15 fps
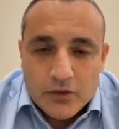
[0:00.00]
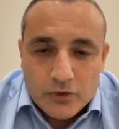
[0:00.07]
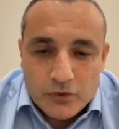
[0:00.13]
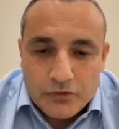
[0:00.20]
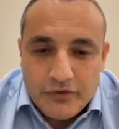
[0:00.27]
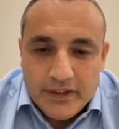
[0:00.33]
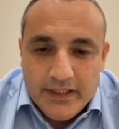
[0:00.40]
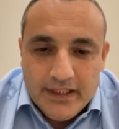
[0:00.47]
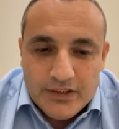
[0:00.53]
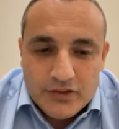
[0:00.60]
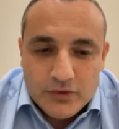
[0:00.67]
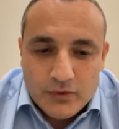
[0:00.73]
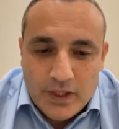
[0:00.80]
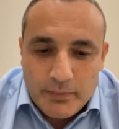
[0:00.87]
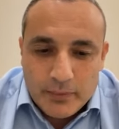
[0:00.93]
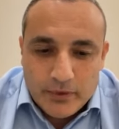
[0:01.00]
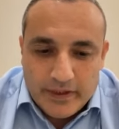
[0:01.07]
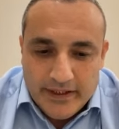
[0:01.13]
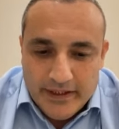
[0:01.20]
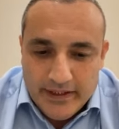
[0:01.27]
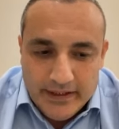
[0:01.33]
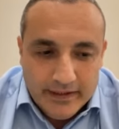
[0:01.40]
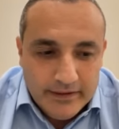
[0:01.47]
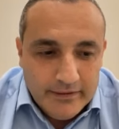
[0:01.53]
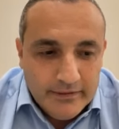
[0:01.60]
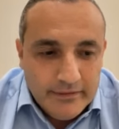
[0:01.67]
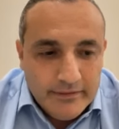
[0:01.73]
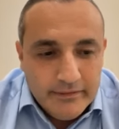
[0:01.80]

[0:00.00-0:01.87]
Eu não estou feliz não é porque